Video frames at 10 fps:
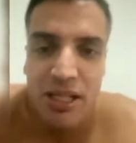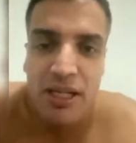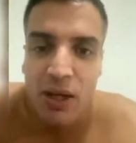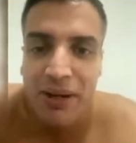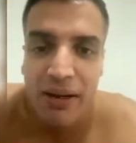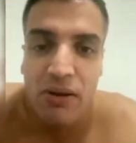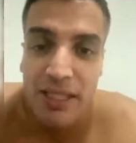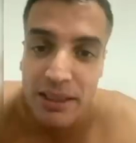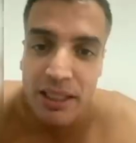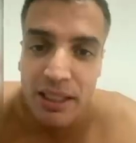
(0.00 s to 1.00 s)
eu quero,
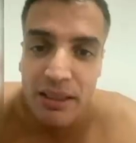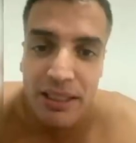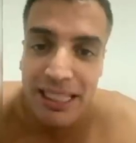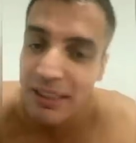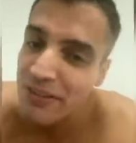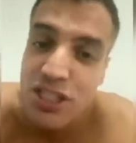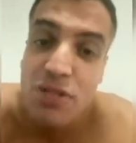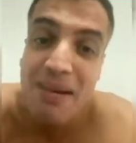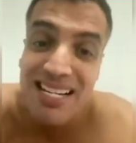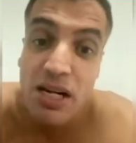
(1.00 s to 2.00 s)
Anitta, cada vez mais